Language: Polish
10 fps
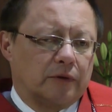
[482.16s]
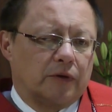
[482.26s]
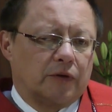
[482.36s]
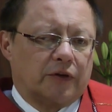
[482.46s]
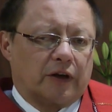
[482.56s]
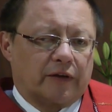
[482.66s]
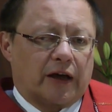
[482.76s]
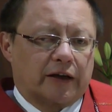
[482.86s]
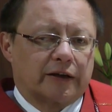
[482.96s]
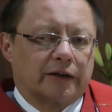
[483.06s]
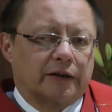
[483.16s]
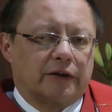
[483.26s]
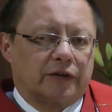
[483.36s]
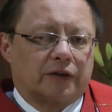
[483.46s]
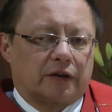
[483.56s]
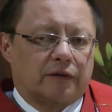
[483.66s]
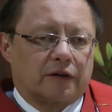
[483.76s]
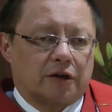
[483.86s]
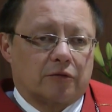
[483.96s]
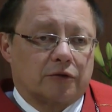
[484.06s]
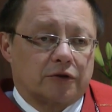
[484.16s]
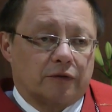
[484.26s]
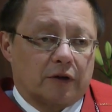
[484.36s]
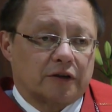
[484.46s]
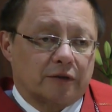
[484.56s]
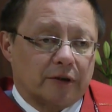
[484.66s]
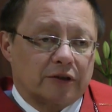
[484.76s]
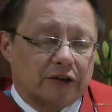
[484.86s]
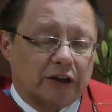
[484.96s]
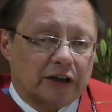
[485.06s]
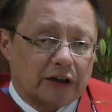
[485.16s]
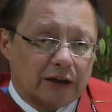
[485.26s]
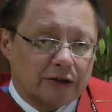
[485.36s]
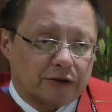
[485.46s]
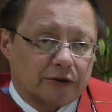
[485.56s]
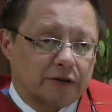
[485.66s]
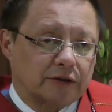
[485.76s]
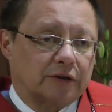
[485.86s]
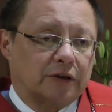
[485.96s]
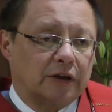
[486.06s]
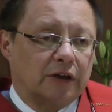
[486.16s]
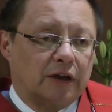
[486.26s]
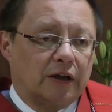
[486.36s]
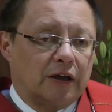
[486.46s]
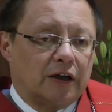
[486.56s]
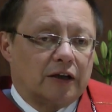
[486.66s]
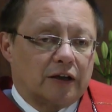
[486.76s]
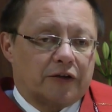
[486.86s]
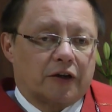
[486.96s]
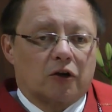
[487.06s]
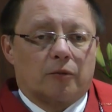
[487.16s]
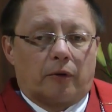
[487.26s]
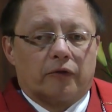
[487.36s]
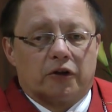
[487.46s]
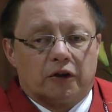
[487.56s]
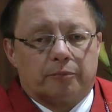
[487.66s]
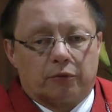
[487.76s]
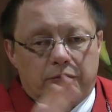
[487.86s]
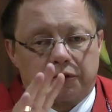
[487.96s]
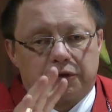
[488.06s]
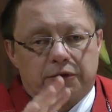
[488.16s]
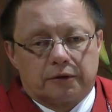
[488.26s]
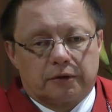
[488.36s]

z niewiary i z zatwardziałości. Właśnie będzie ich leczyć. Dlatego powinni pójść.